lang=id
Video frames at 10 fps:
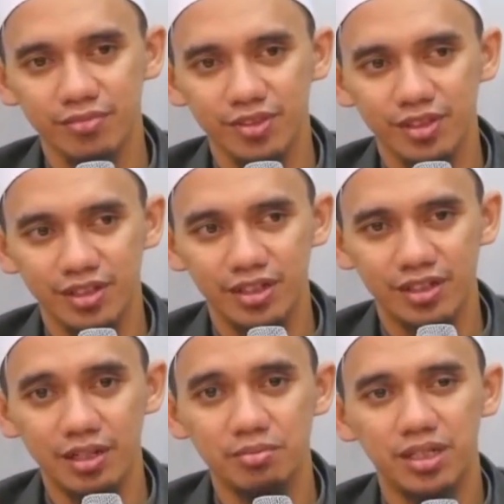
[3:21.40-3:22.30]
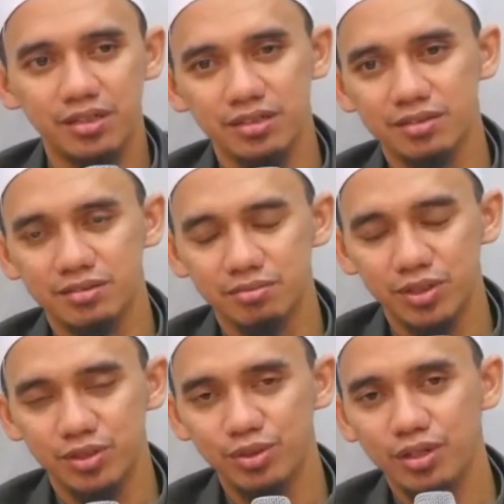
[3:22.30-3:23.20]
Ya nikmat
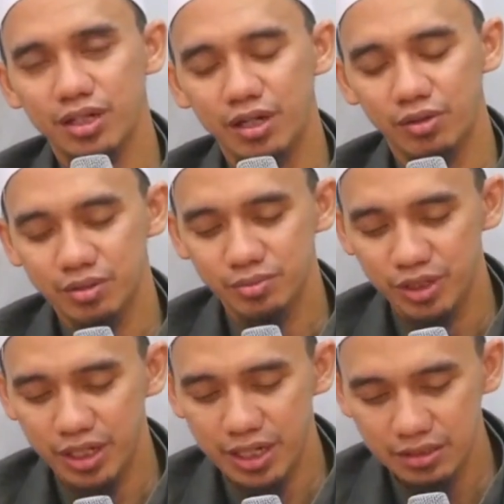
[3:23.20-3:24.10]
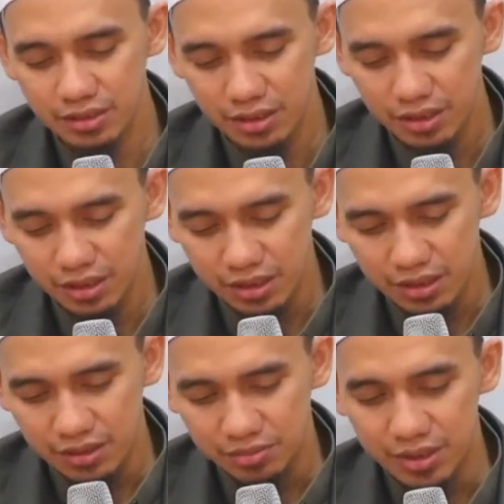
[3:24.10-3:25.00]
betul kalau kemudian
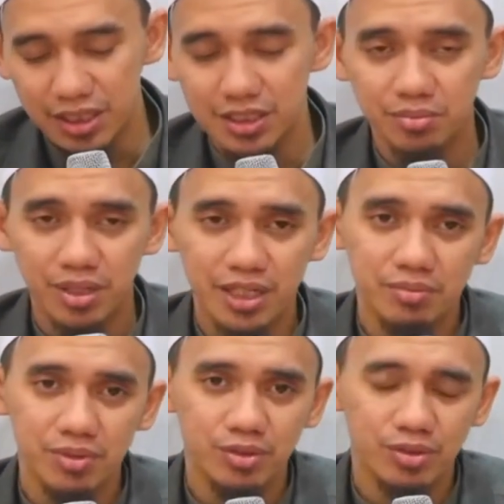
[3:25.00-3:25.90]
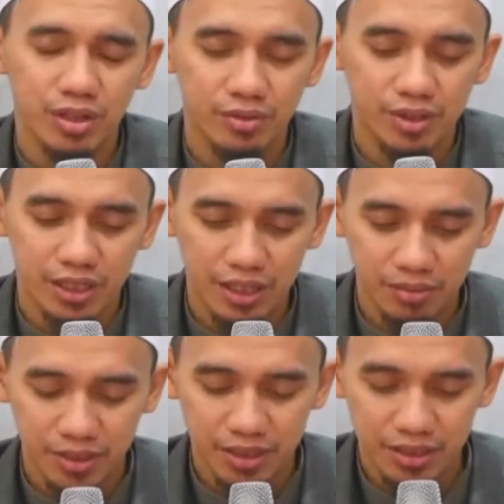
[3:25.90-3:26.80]
bisa semacam itu ikhwatal
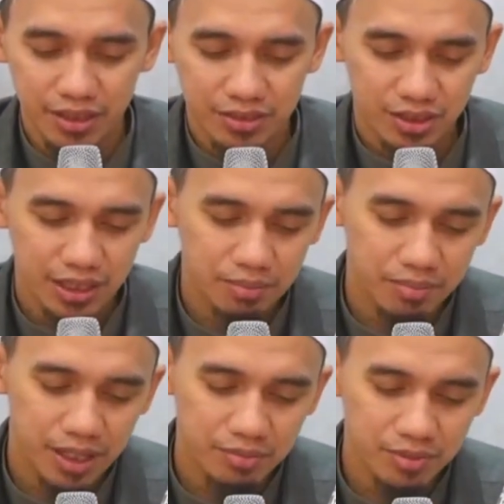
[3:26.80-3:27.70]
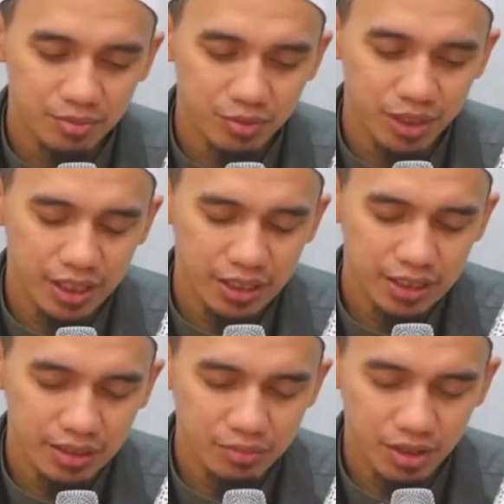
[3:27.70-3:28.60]
iman ya. Setiap malam kemudian
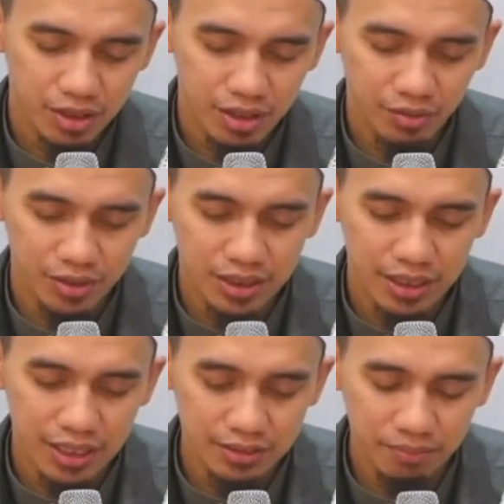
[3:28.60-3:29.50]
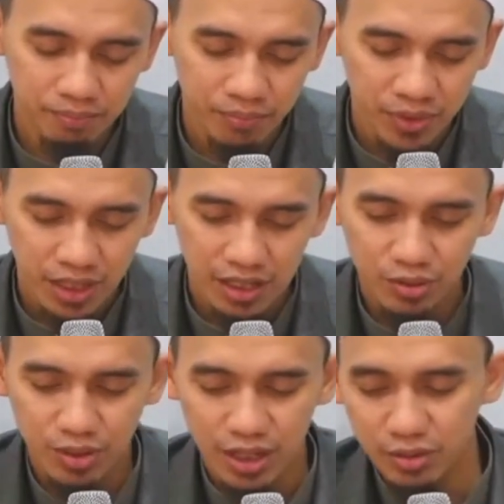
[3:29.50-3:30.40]
kita berkhalwat dengan
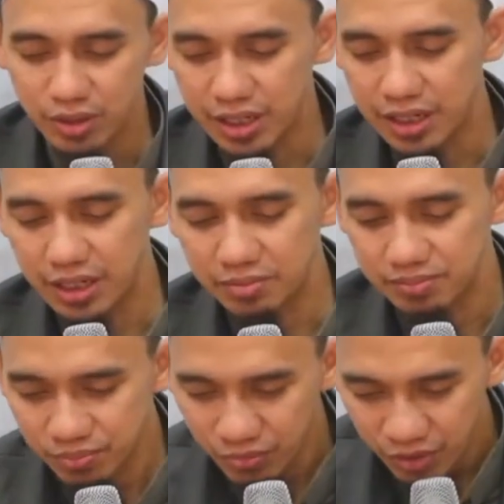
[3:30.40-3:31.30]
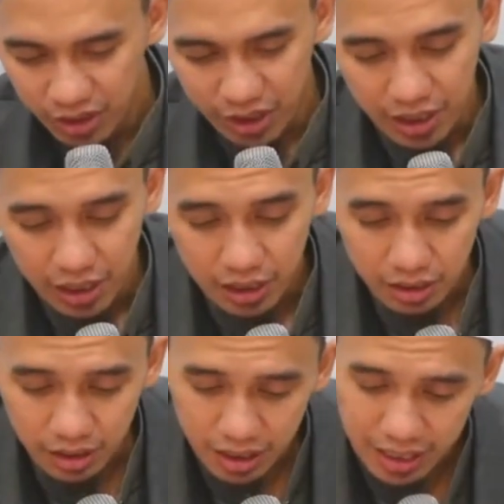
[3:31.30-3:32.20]
Al-Qur'anul Karim. Jadi
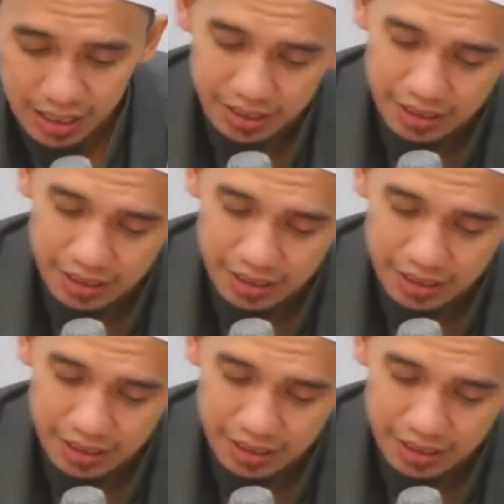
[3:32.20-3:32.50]
al-qiraah itu